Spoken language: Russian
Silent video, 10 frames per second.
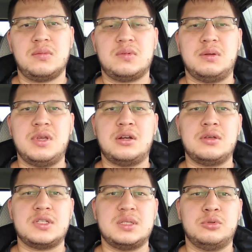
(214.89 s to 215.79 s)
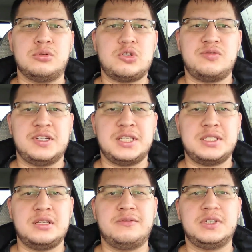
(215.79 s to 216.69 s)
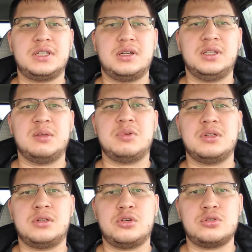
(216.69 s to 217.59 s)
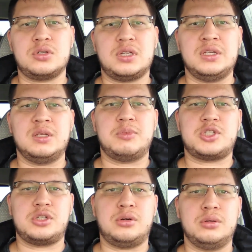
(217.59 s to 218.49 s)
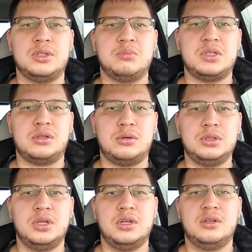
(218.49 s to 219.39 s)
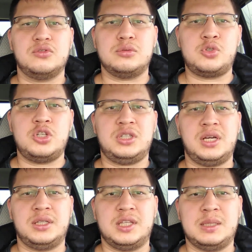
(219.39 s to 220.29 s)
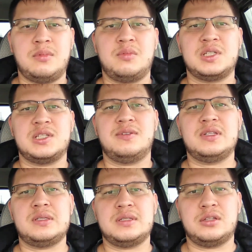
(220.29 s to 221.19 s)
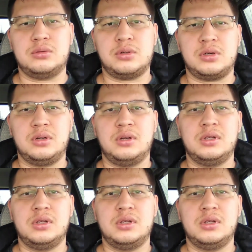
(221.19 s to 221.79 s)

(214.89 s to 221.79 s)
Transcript: К примеру, если будущий водитель выехал на перекресток или на пешеходный переход, в случае, когда там образовался затор.